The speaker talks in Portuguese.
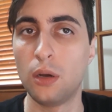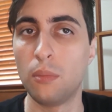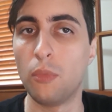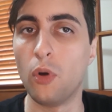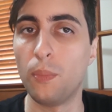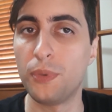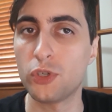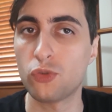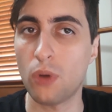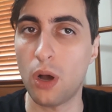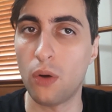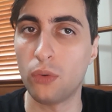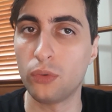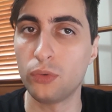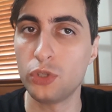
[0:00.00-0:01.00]
Bom,
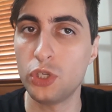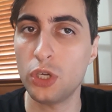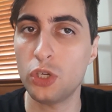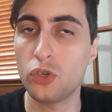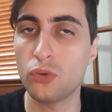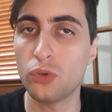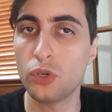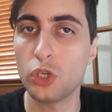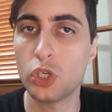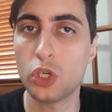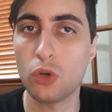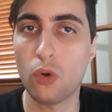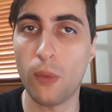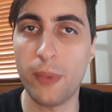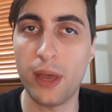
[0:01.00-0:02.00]
pessoal, o dia de
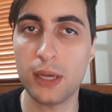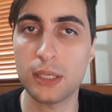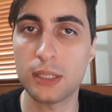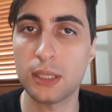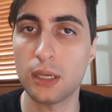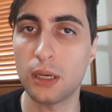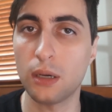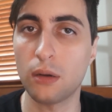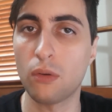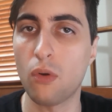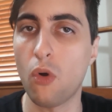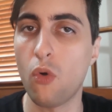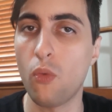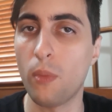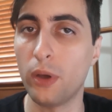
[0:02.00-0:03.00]
hoje começa
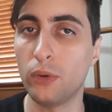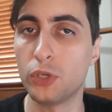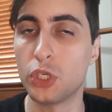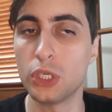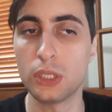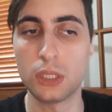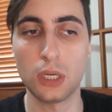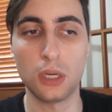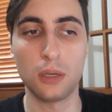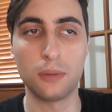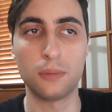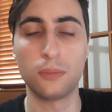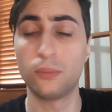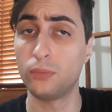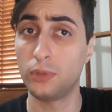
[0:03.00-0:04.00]
com uma notícia
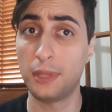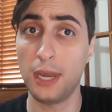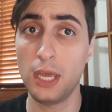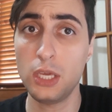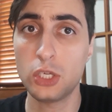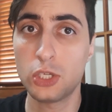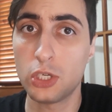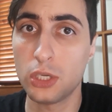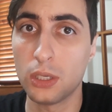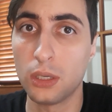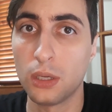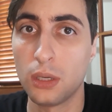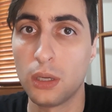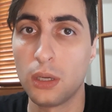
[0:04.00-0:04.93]
triste,